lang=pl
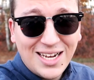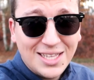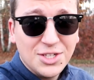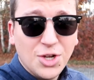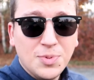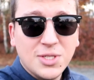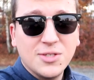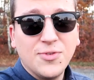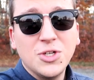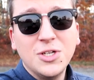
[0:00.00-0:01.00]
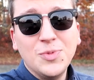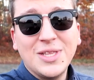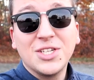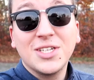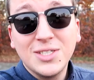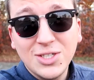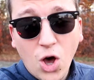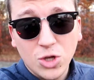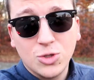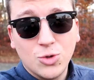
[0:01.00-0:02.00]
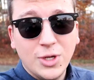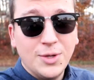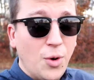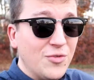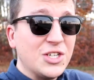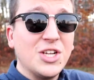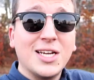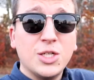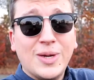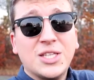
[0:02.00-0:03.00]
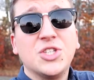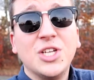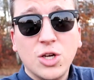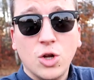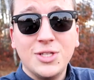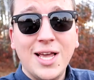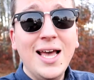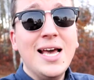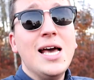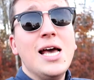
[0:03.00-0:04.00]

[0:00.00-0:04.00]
z Leti Shops stworzyliśmy też kod, który powiększa cashback trzykrotnie